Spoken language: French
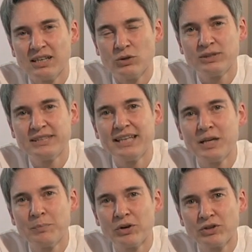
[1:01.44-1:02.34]
et aussi
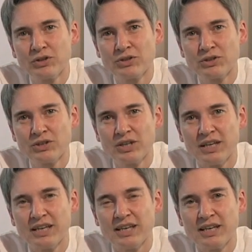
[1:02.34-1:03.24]
l'époque
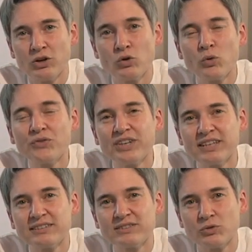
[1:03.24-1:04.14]
et le
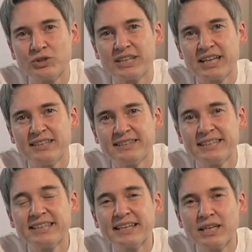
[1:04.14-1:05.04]
contexte dans lequel ils
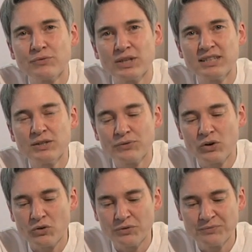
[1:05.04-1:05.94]
écrivent est
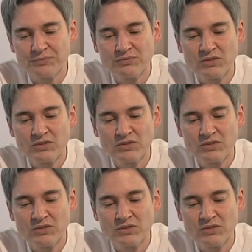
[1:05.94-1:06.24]
différent.